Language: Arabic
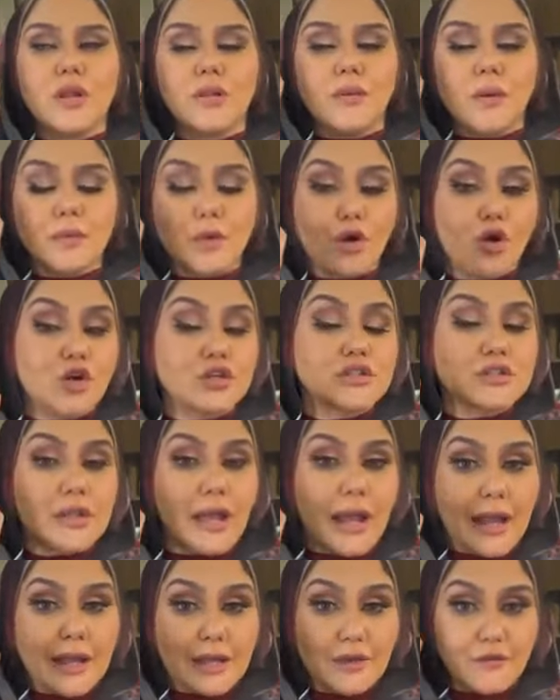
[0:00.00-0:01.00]
ولما
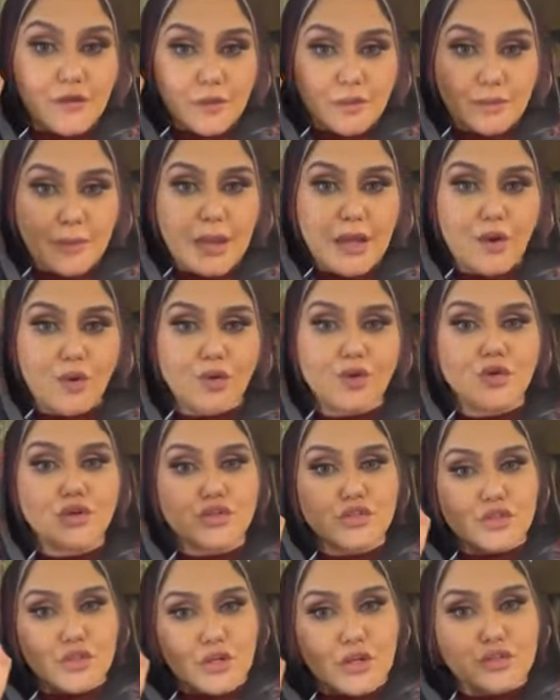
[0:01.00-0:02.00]
بيحط حاجه في دماغه
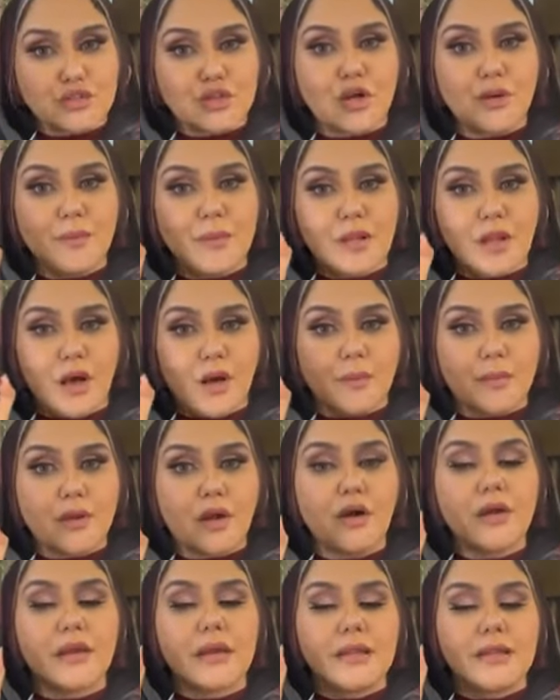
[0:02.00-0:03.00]
السرطان من
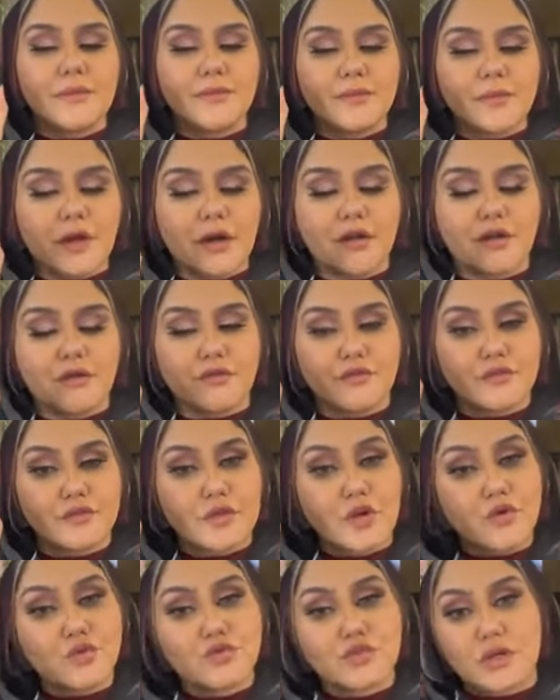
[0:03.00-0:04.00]
الابراج اللي بتعرف
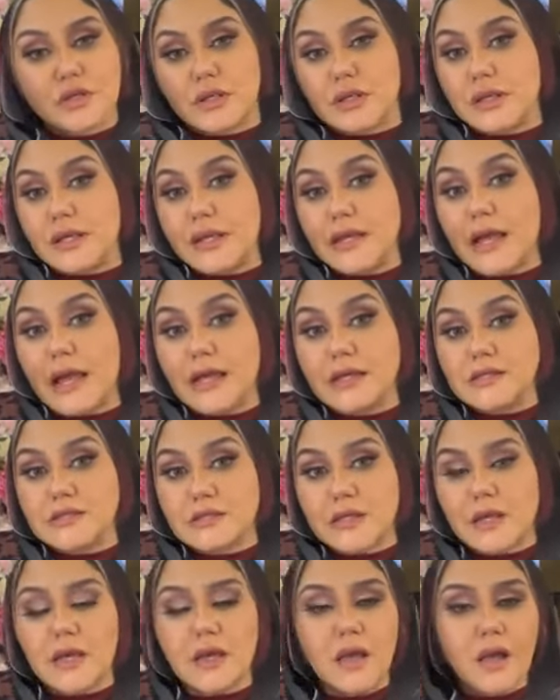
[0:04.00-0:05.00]
توصل اللي هي
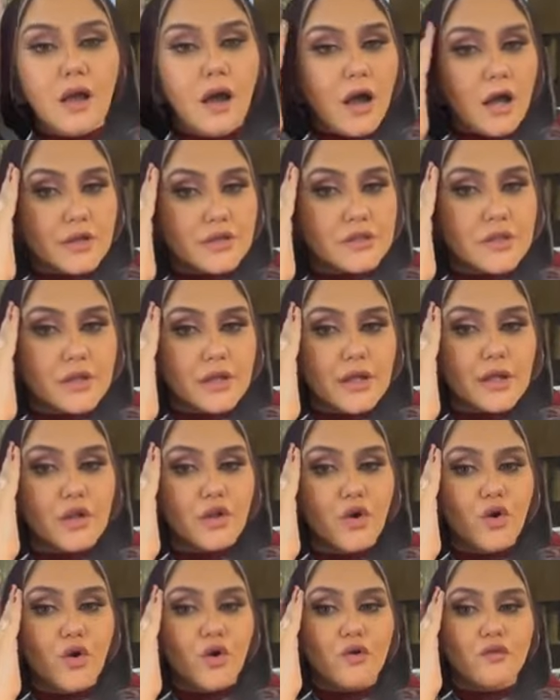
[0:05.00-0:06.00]
عايزاه عن طريق
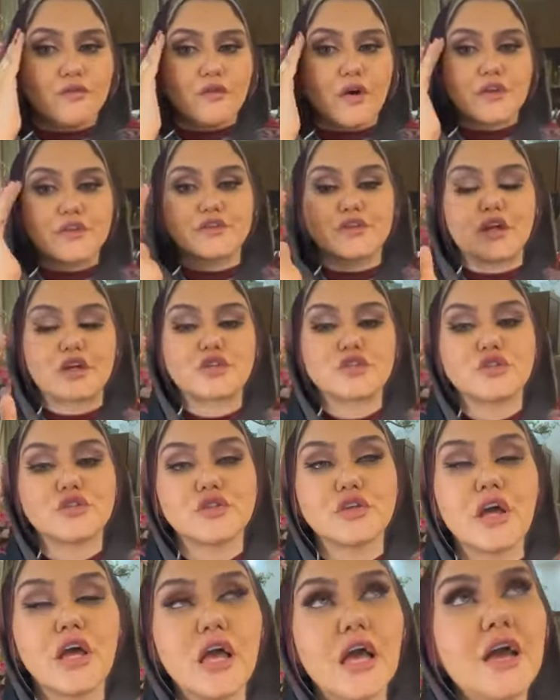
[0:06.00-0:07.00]
لو اوف اتراكشن
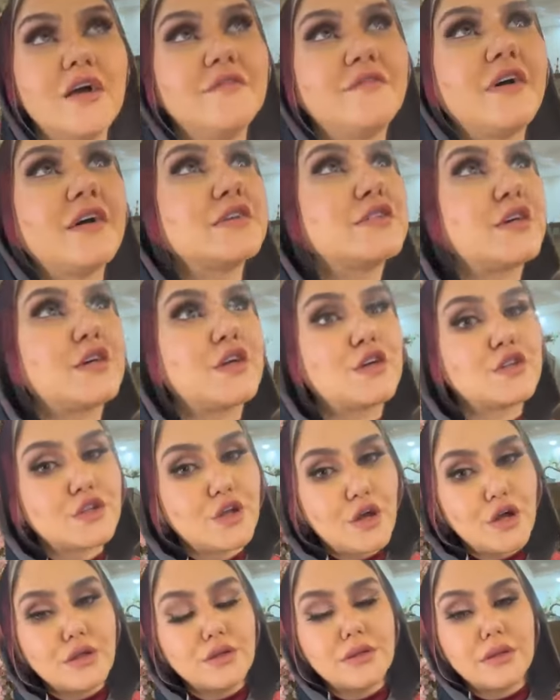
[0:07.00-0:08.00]

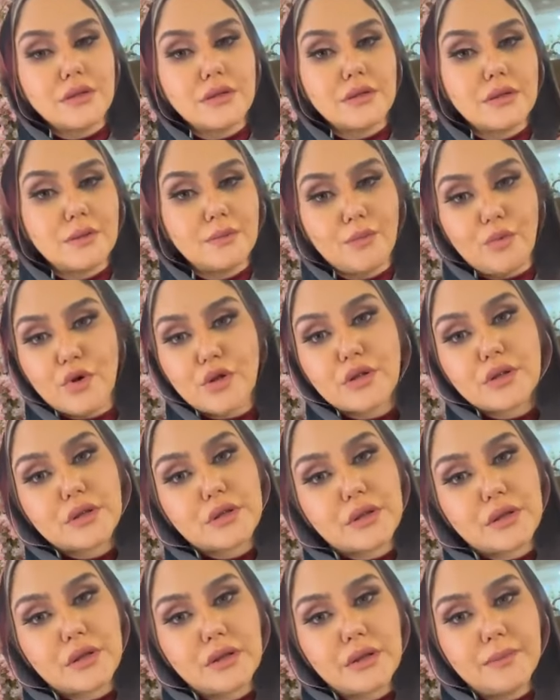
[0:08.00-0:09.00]
فسرطان
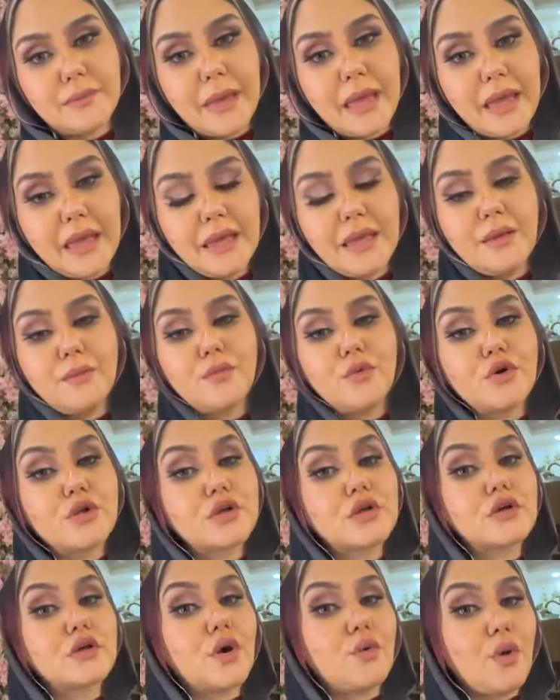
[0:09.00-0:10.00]
برج مائي
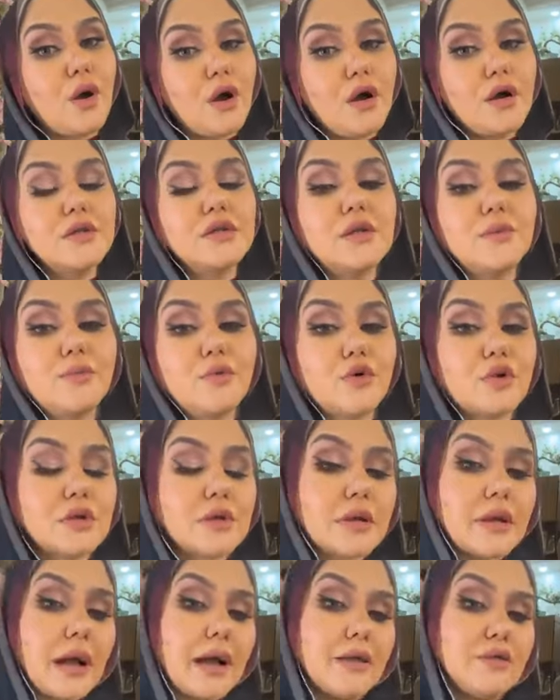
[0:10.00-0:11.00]
برج روحاني
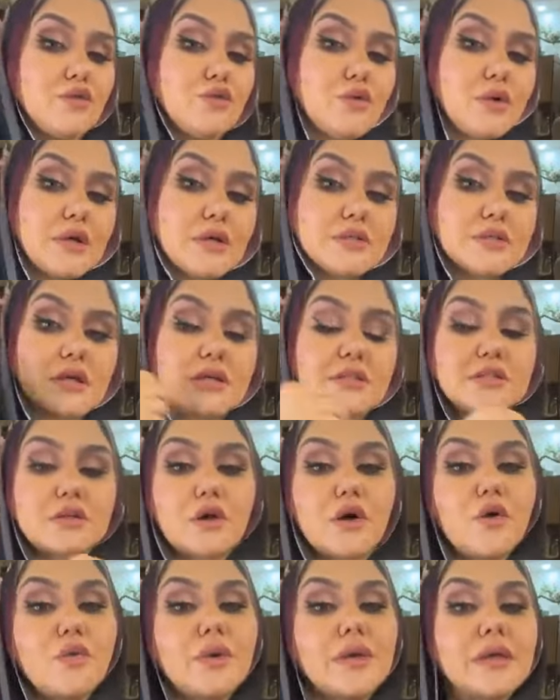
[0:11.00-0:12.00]
برج عنده احساس
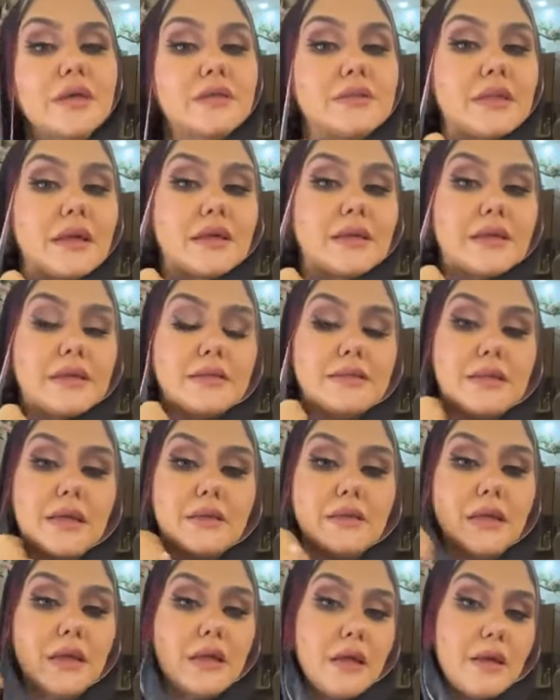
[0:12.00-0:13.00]
قوي جدا
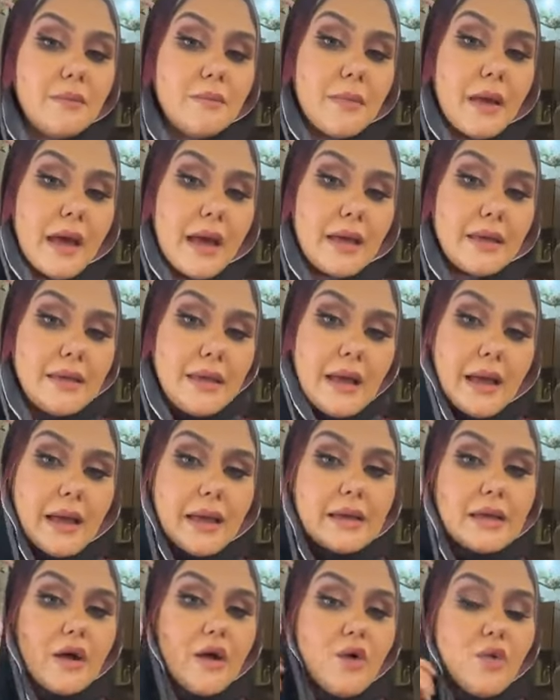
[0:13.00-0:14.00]
جدا باي
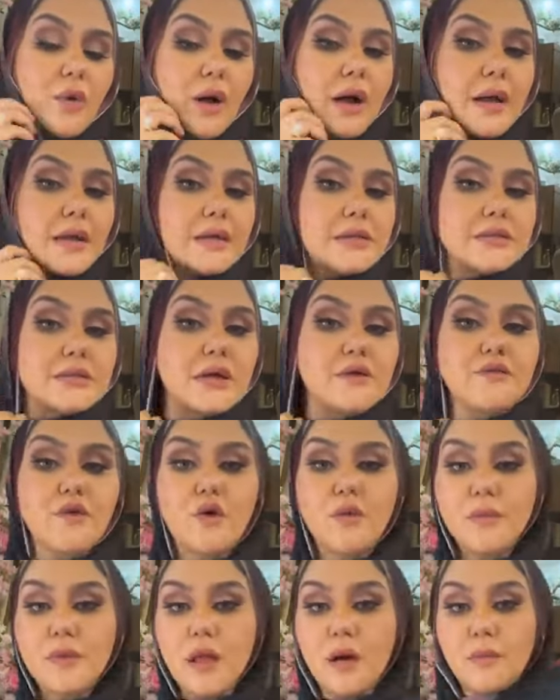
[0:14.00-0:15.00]
حاجه هو عايزها
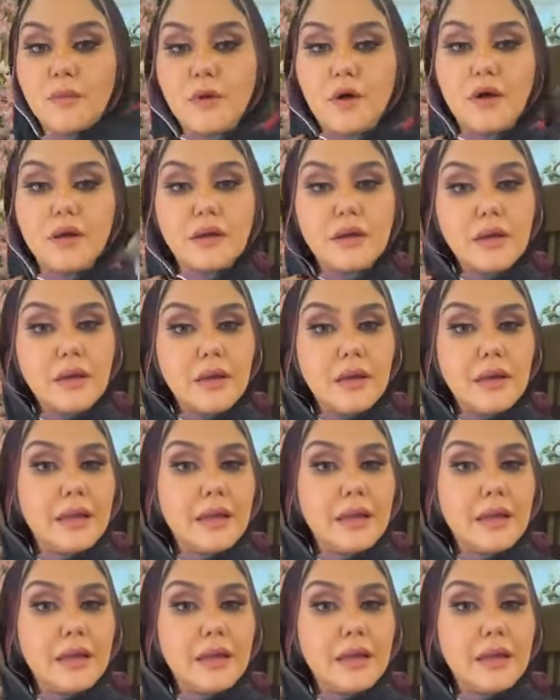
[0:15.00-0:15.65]
فهو من الابراج